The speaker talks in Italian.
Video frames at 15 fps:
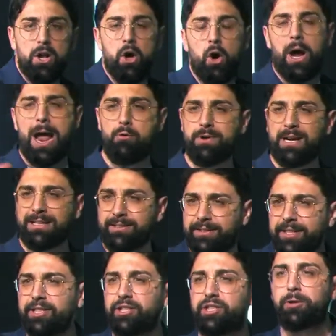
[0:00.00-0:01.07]
è un
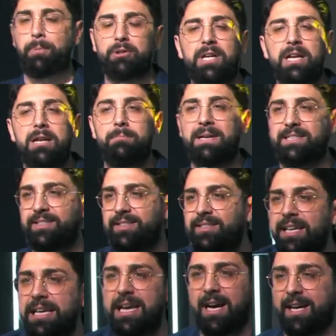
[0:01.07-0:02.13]
anticipo del
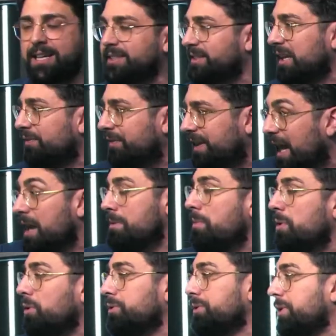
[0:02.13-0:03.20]
Messia che salverà il
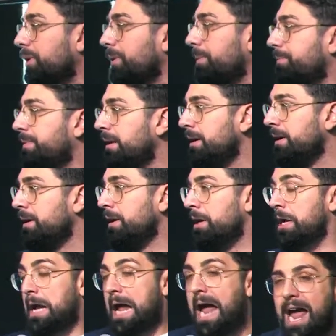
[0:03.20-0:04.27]
mondo.
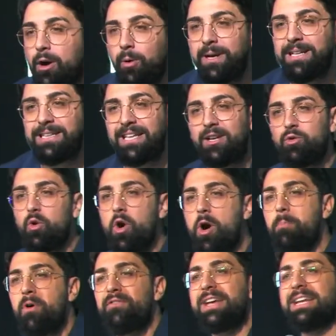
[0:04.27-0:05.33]
E quindi l'uomo viene